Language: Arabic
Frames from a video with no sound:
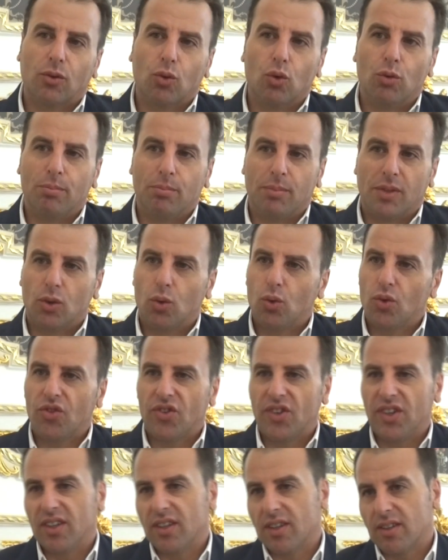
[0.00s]
تكون
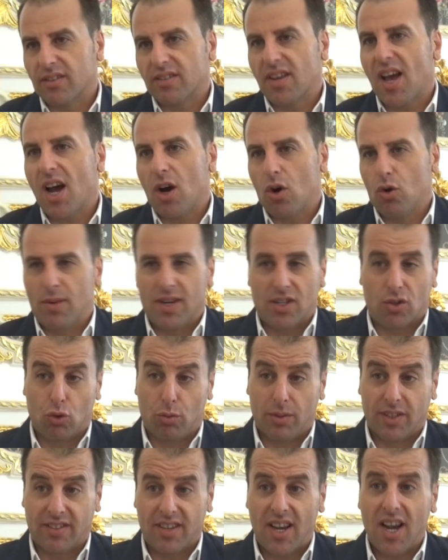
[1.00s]
مدروسه صح
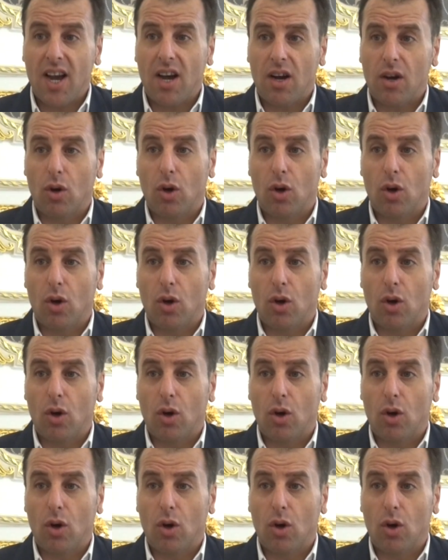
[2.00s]
ومحسوبه صح